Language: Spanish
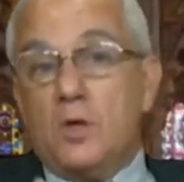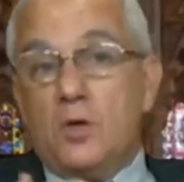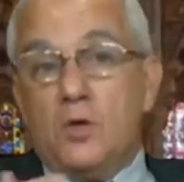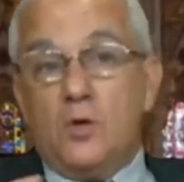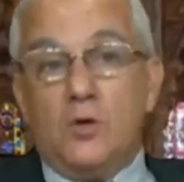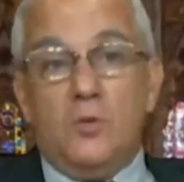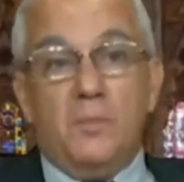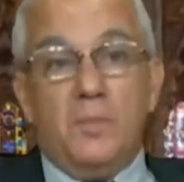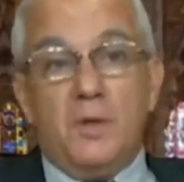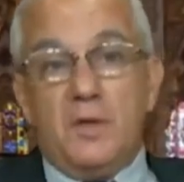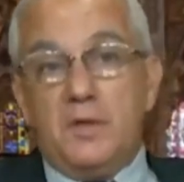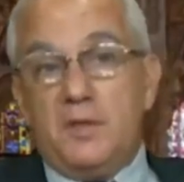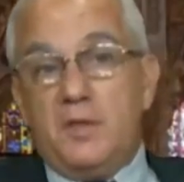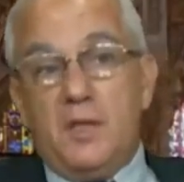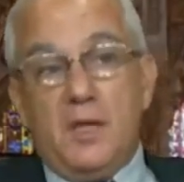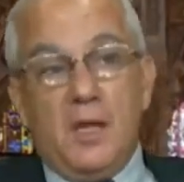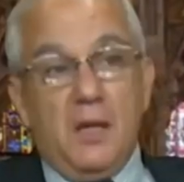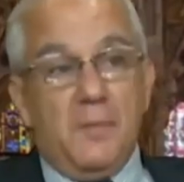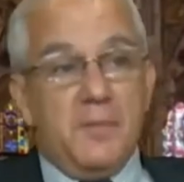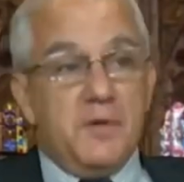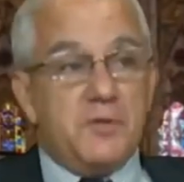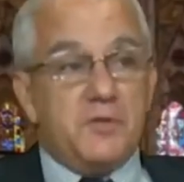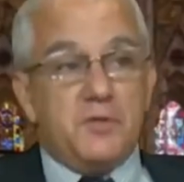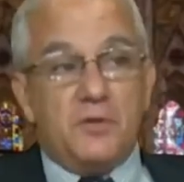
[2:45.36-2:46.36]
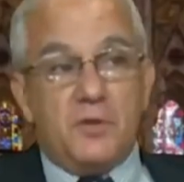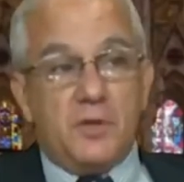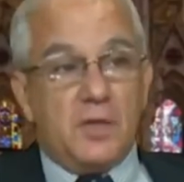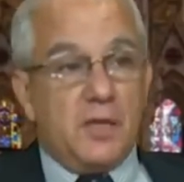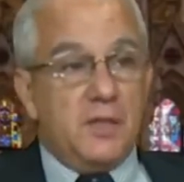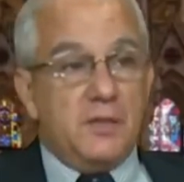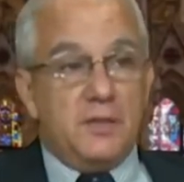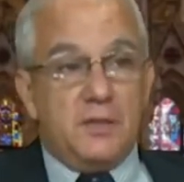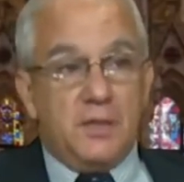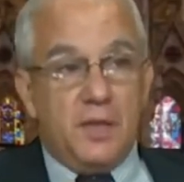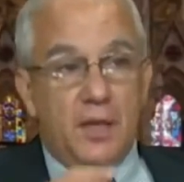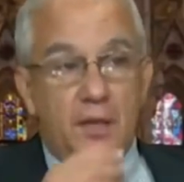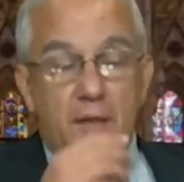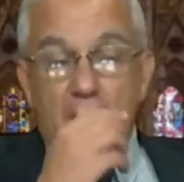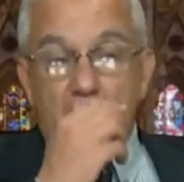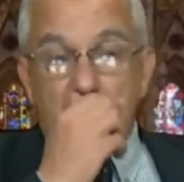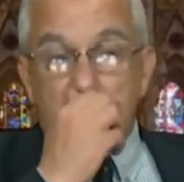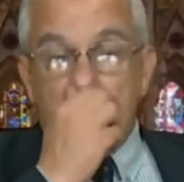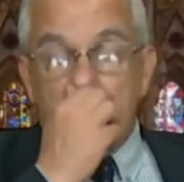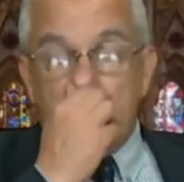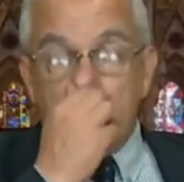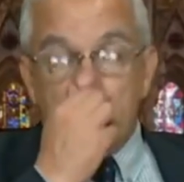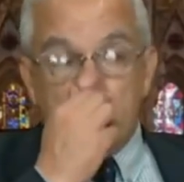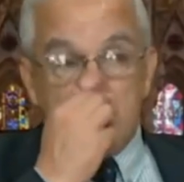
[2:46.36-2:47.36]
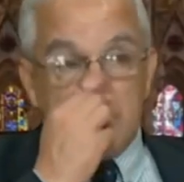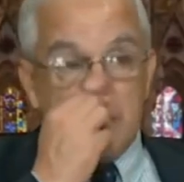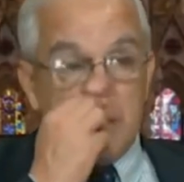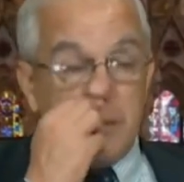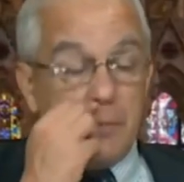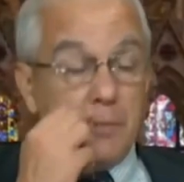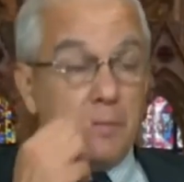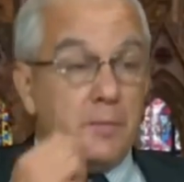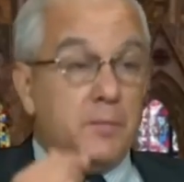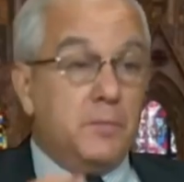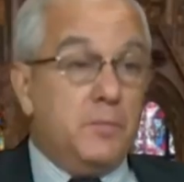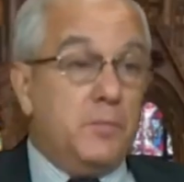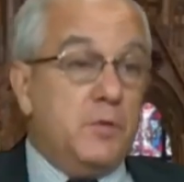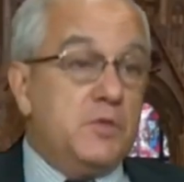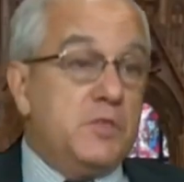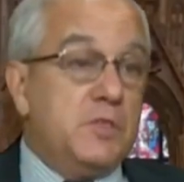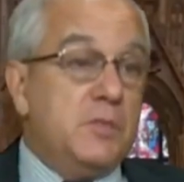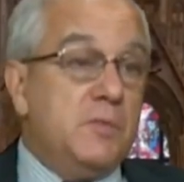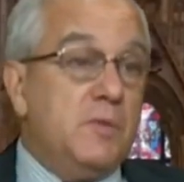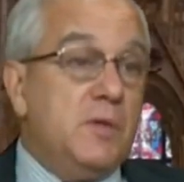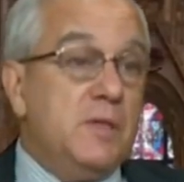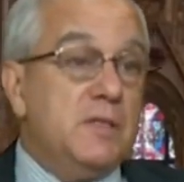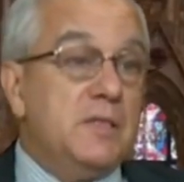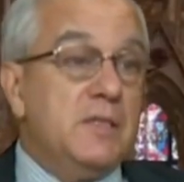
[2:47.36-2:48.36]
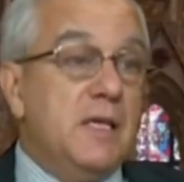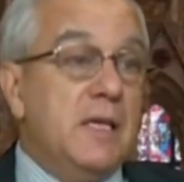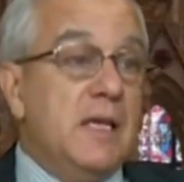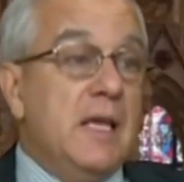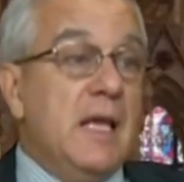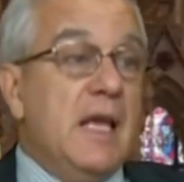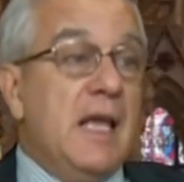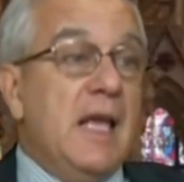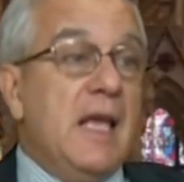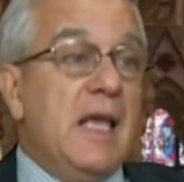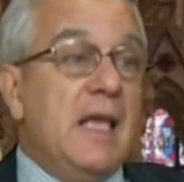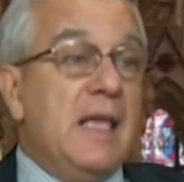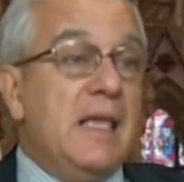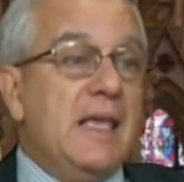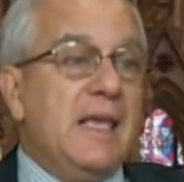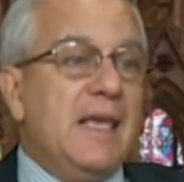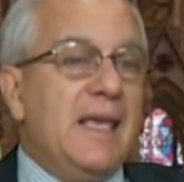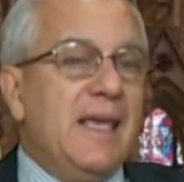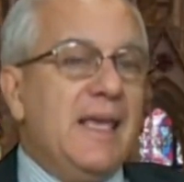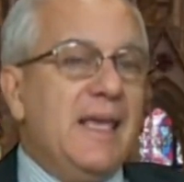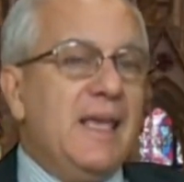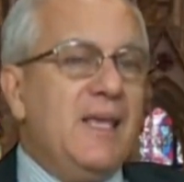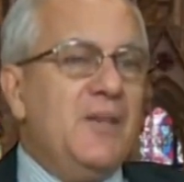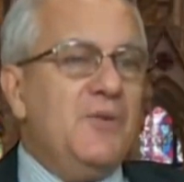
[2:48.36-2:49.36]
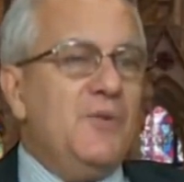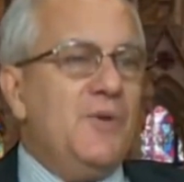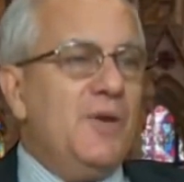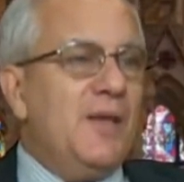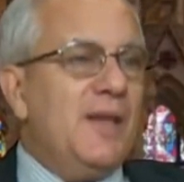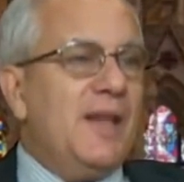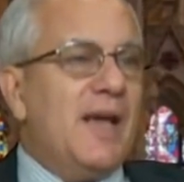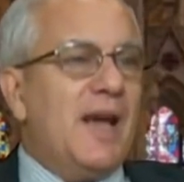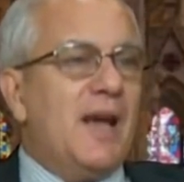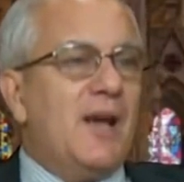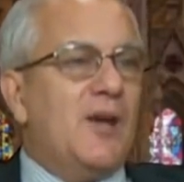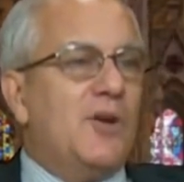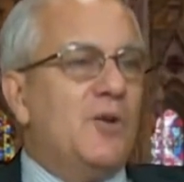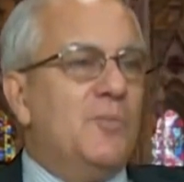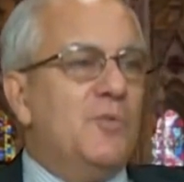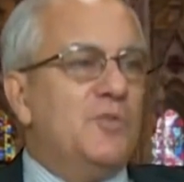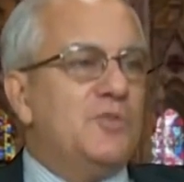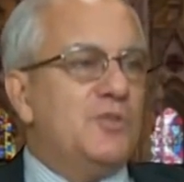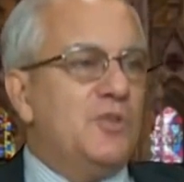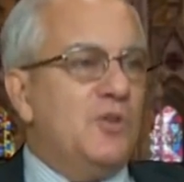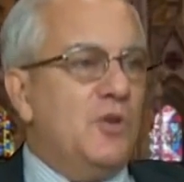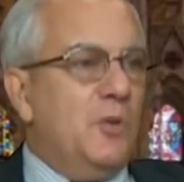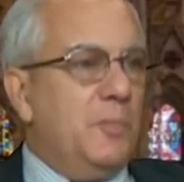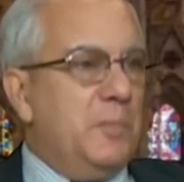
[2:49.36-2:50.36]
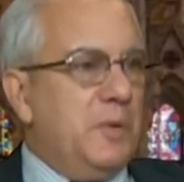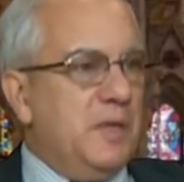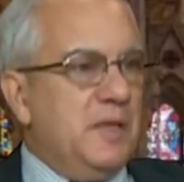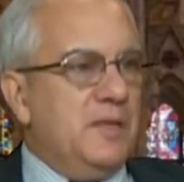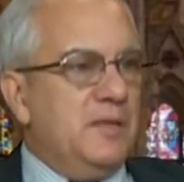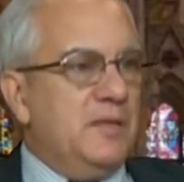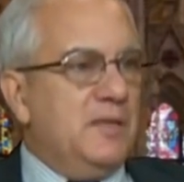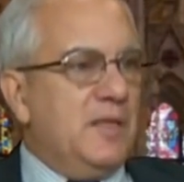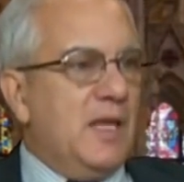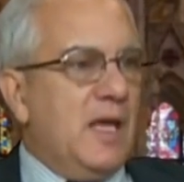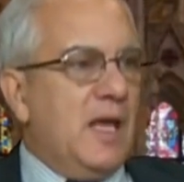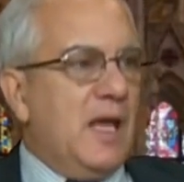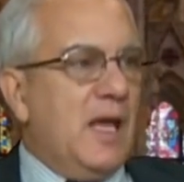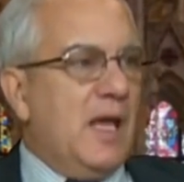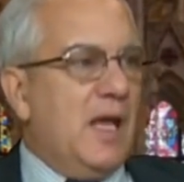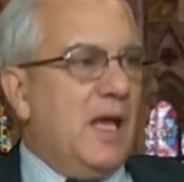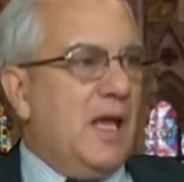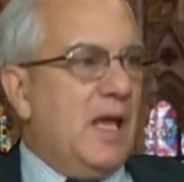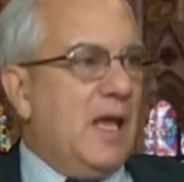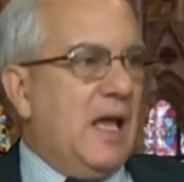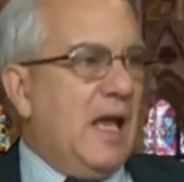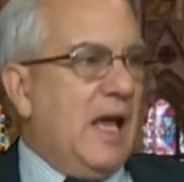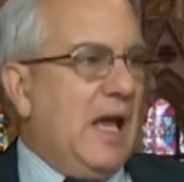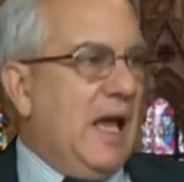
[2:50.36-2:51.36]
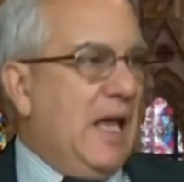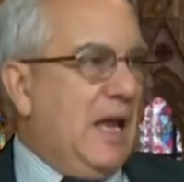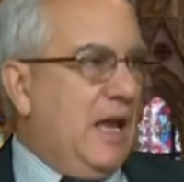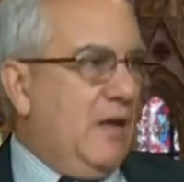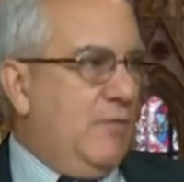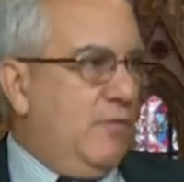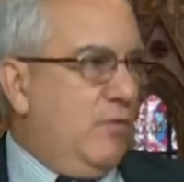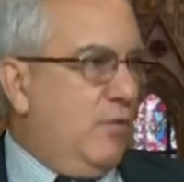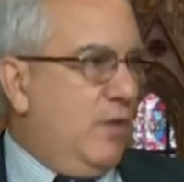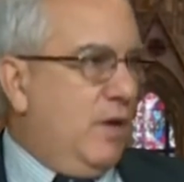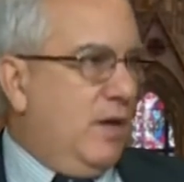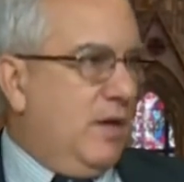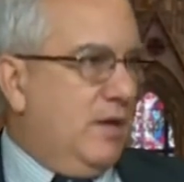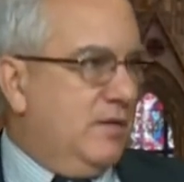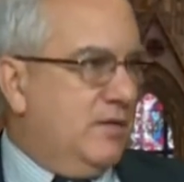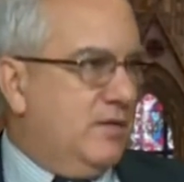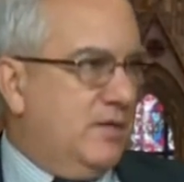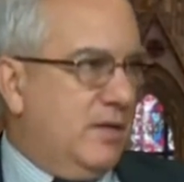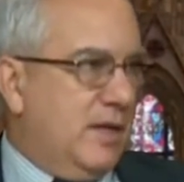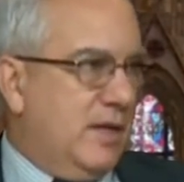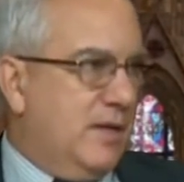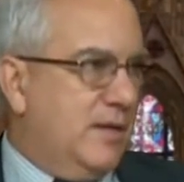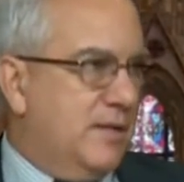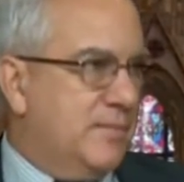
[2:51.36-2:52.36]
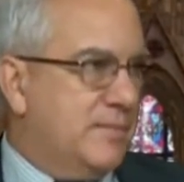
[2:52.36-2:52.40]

convertir la mayor cantidad de almas posibles. Y no era como se lo pinta a la fuerza.